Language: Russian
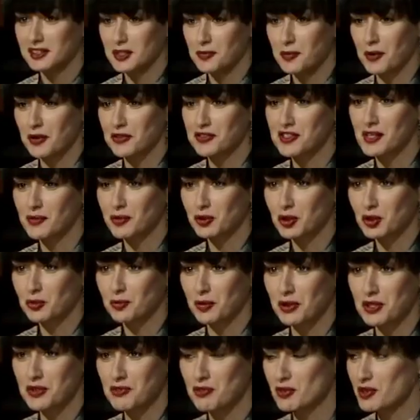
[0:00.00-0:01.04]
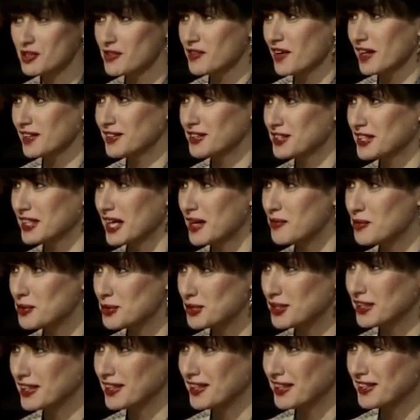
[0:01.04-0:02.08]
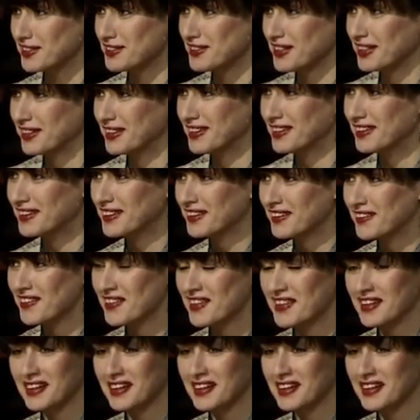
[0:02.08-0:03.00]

Теперь все будут по нему звонить, кому не лень. Конечно.